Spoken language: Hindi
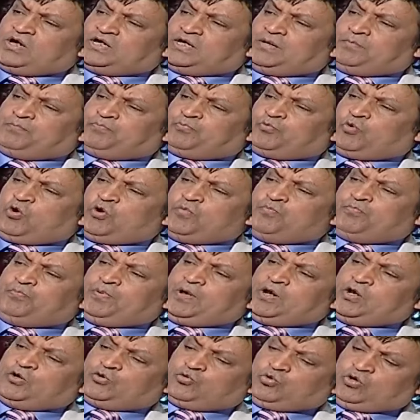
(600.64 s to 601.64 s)
हुआ कि कोई
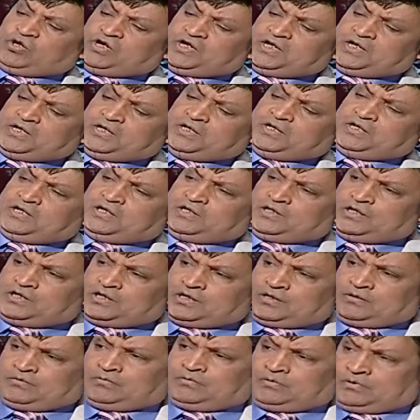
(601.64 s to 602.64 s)
बिल्कुल ही
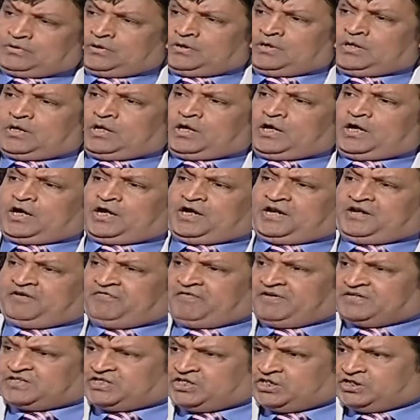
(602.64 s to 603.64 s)
उल्टा
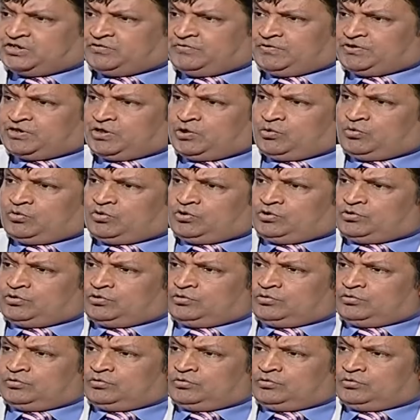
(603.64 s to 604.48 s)
रिवर्स सिचुएशन हो गई वो